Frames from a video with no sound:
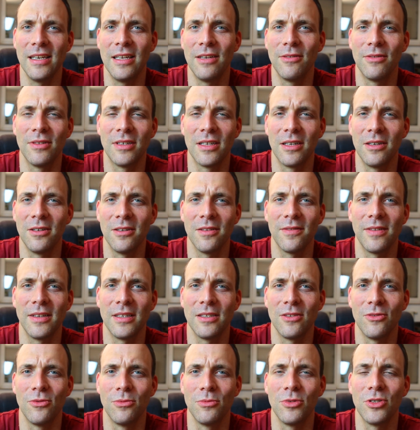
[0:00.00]
die unter
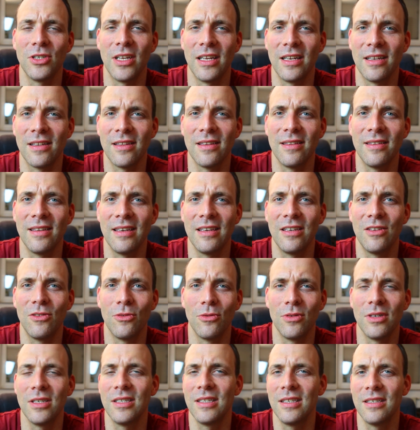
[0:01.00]
irgendwelchen Umständen sich
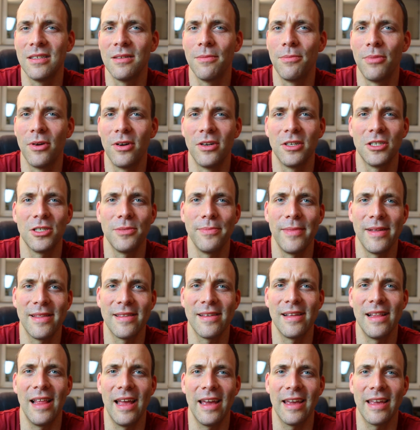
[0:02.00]
durch diese
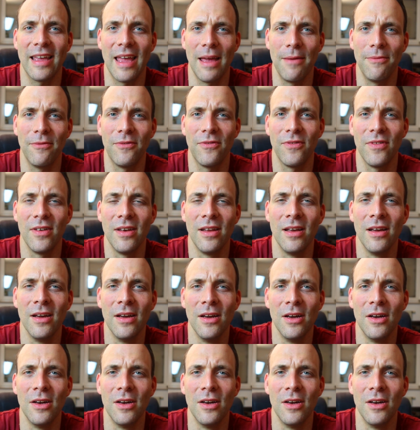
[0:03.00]
Purge-Metzelei kämpfen